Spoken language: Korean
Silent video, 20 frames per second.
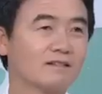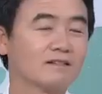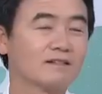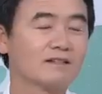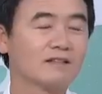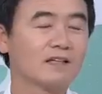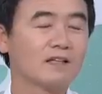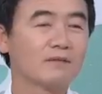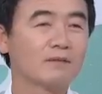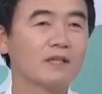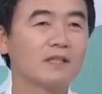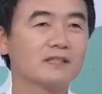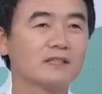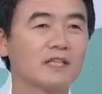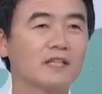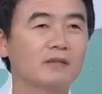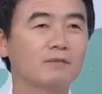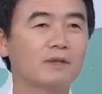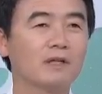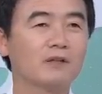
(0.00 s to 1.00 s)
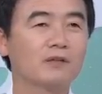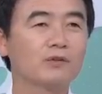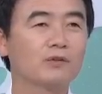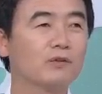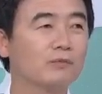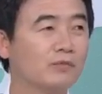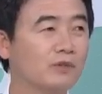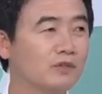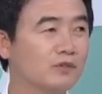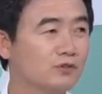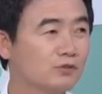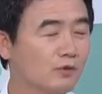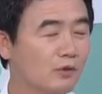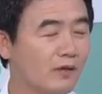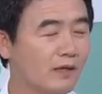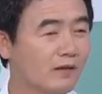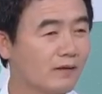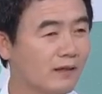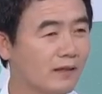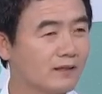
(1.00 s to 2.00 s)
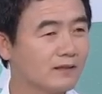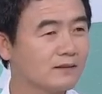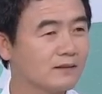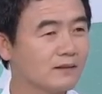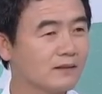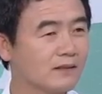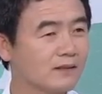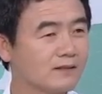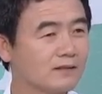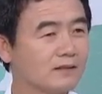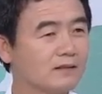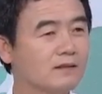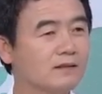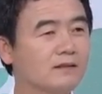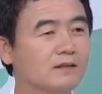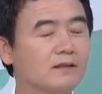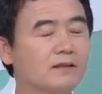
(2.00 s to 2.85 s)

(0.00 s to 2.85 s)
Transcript: 그다음에 사립학교 민주화 과정에서